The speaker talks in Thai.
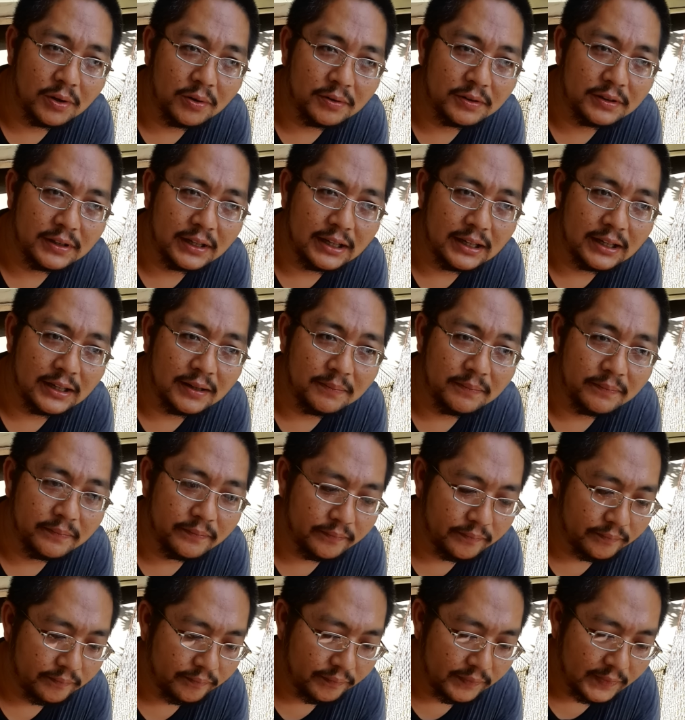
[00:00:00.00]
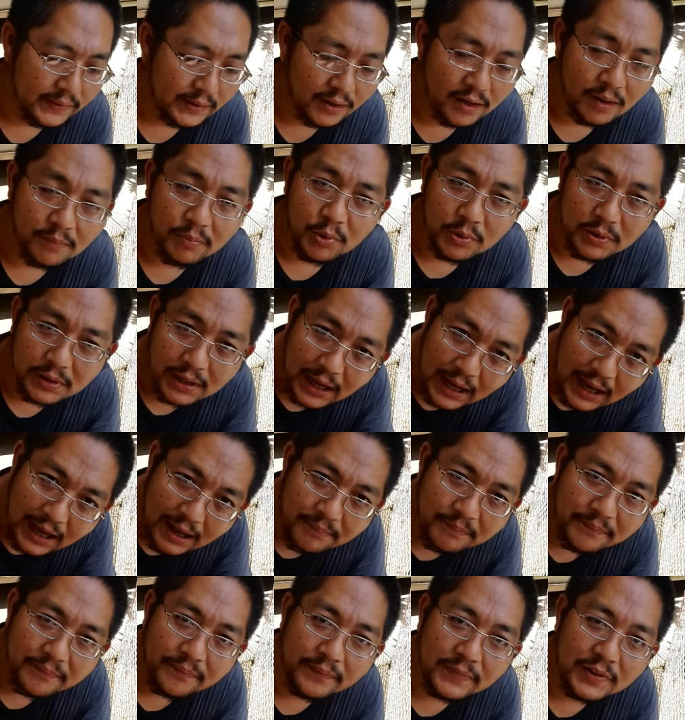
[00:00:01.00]
ส่งเสริม ขอบคุณค
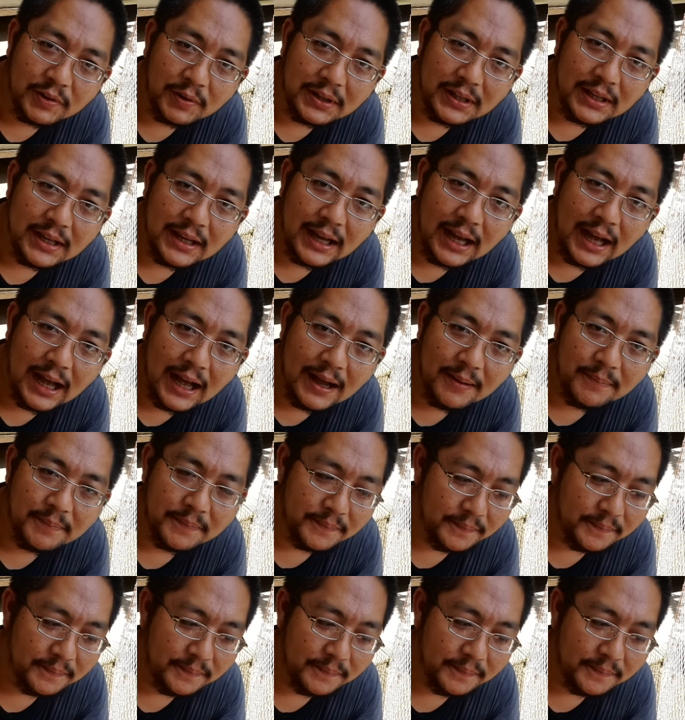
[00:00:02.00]
รับ สวัสดีครั